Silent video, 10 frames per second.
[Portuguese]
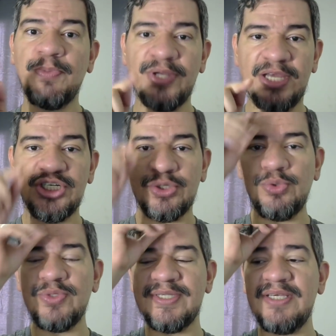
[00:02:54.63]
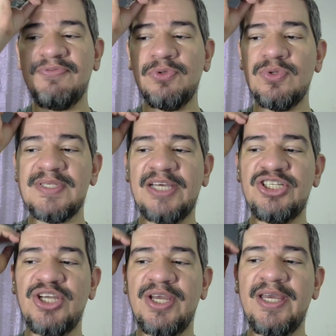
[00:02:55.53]
porque é exclusivo do
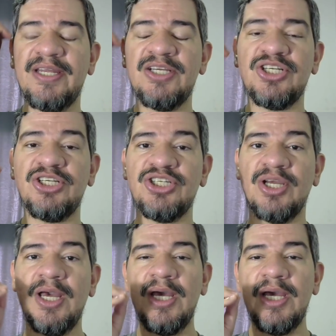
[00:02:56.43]
site Renner, gente,